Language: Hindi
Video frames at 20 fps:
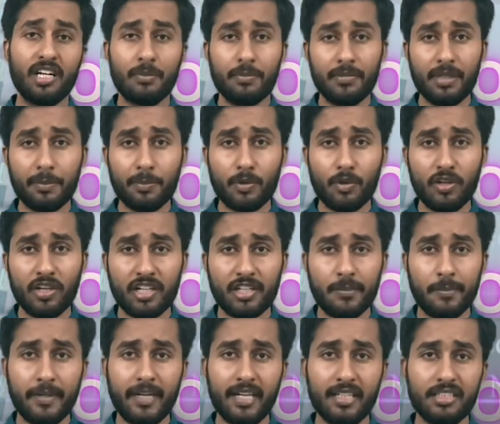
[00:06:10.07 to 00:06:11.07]
अपने
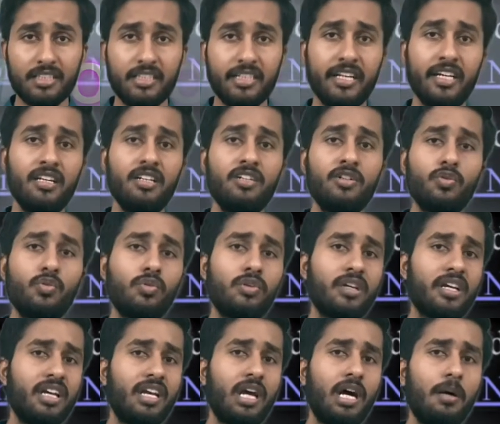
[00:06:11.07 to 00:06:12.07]
प्रोडक्ट बनाती हैं
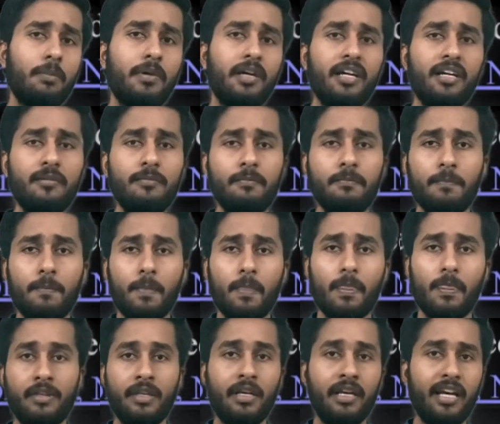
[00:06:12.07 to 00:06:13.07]
उनके नाम हैं
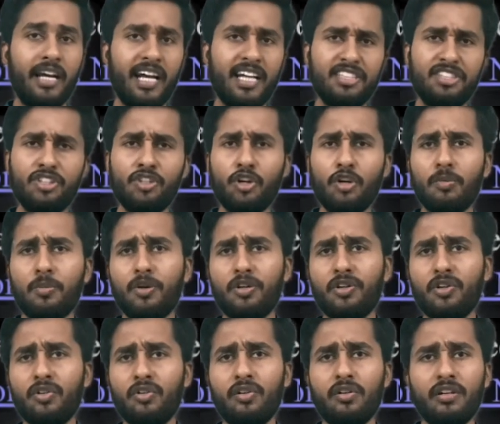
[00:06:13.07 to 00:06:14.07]

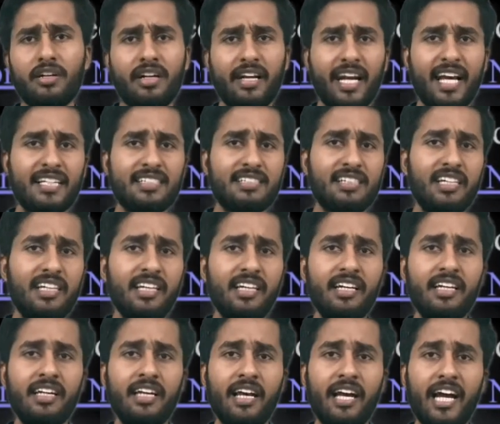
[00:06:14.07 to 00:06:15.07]
एजिनोमोटो नेस्ले
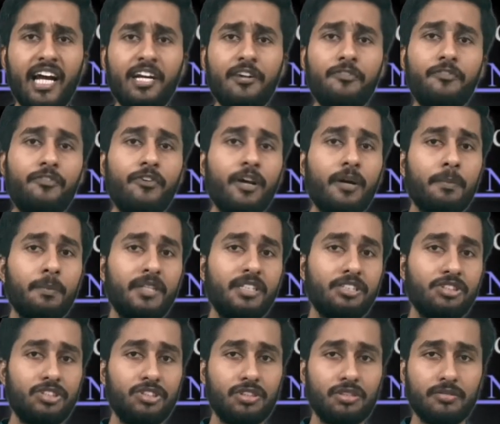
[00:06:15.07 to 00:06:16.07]
एंड
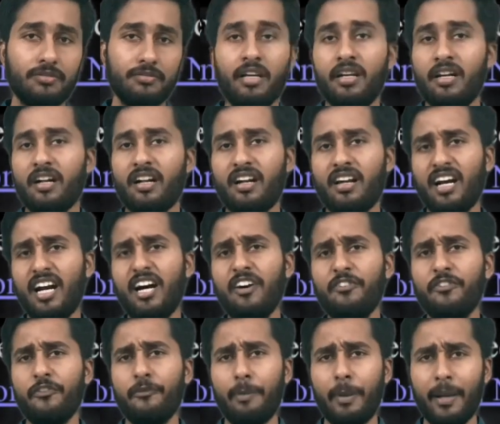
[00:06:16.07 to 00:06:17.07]
फर्मिंज
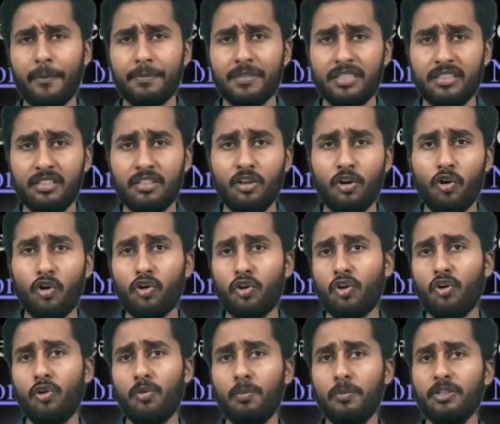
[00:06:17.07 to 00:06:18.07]
क्राफ्ट पेप्सी और
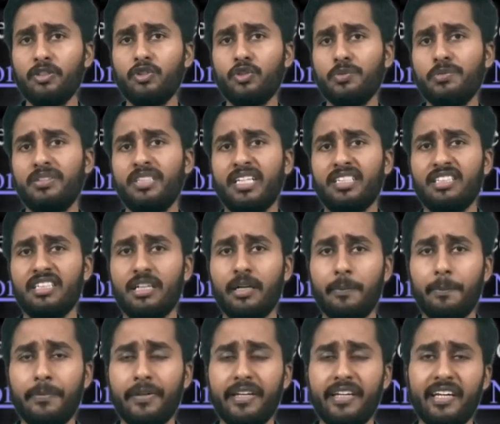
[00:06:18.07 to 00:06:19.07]
कोम्बल सूप जैसी
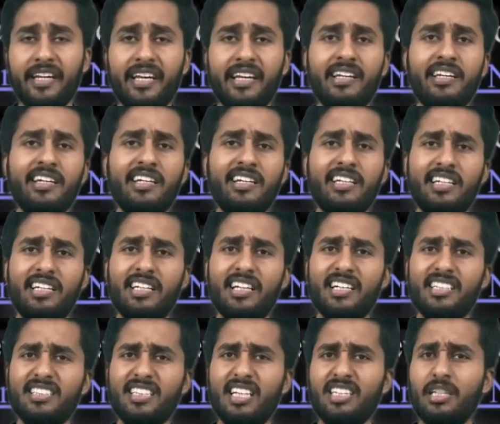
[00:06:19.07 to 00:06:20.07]
कंपनी ने
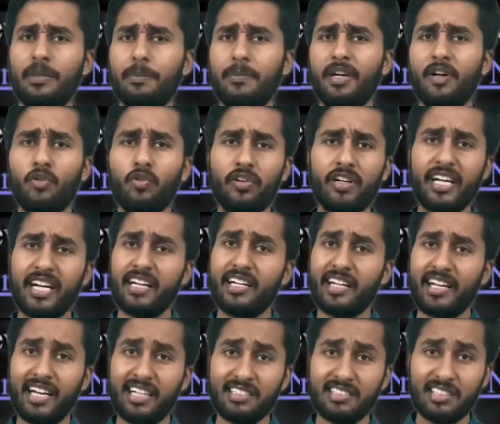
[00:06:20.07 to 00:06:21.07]
इनके साथ अपना
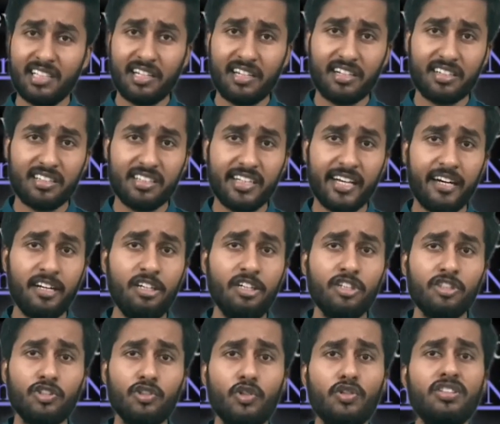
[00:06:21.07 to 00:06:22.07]
कॉन्ट्रैक्ट कैंसिल कर दिया
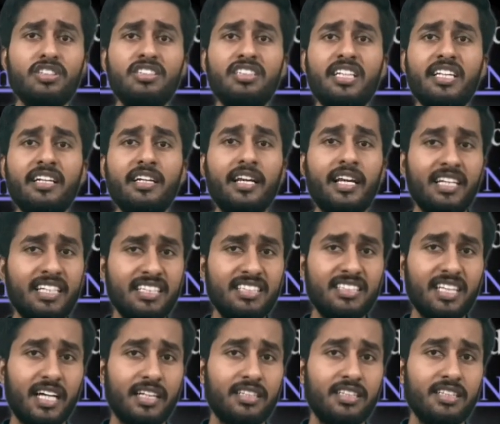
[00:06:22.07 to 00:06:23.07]
क्योंकि ये नहीं
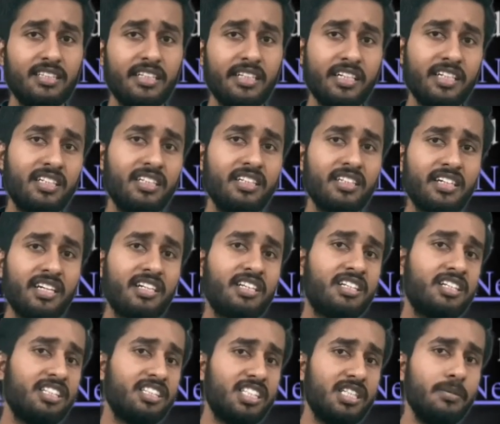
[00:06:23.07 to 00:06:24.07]
चाहते थे कि इनके
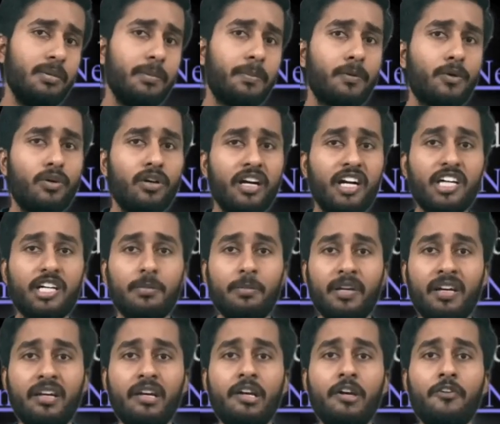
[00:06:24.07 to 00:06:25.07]
किसी भी प्रोडक्ट
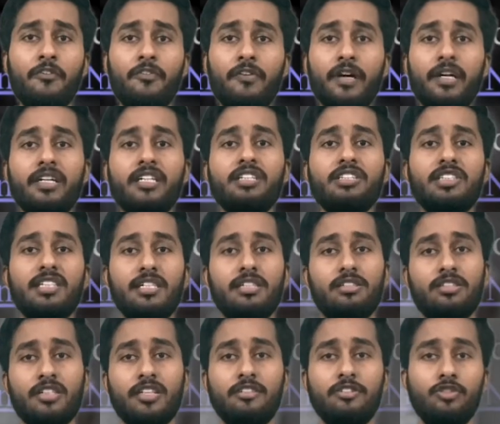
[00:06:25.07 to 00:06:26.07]
में फैटल
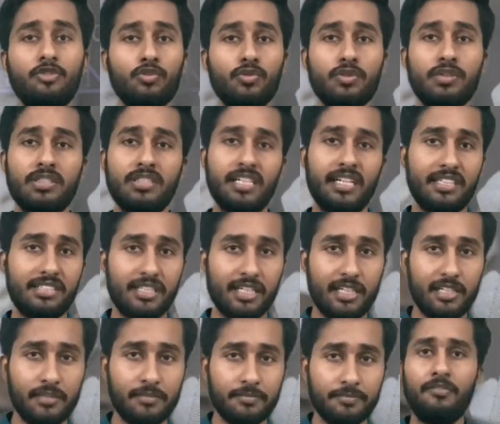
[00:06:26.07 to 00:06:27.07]
सेल्स का यूज किया
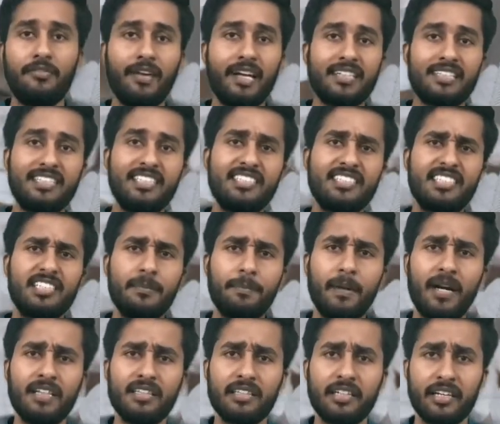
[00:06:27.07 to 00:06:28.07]
जाए वैक्सीन की
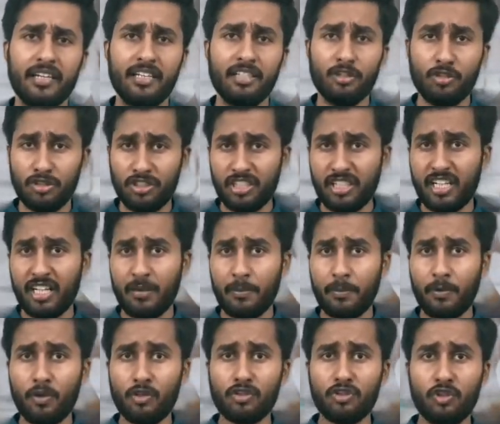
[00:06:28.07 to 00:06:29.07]
बात करें तो चिकन
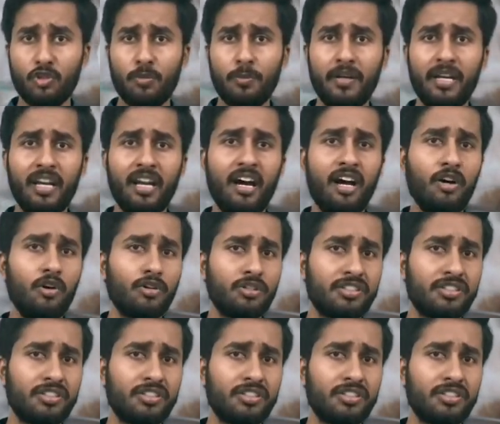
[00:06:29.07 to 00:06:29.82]
पॉक्स रूबेला और